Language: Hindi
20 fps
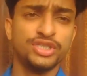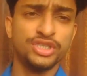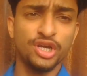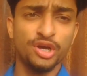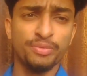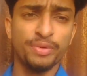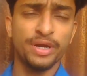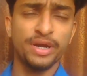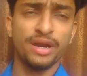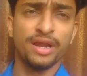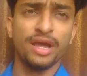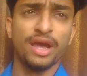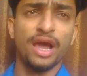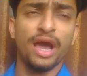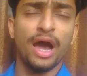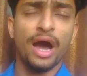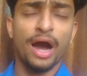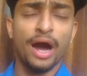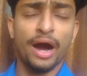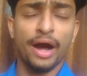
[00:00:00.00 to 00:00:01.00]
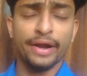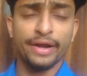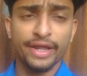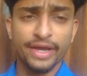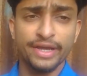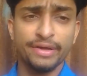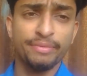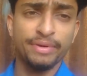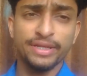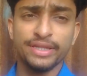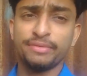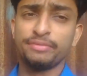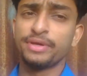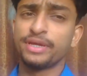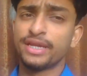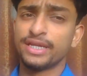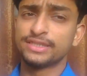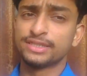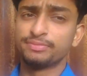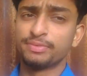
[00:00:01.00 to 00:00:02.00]
ऊपर डक्की भाई ने भी
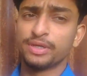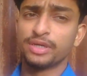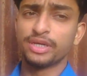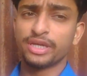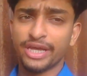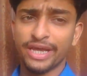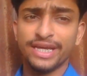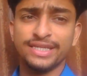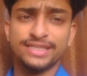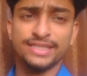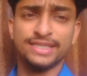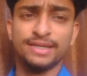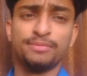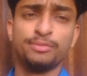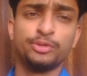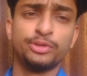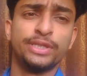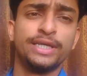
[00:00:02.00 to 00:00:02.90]
रेस्पॉन्ड किया है जैसे आप देख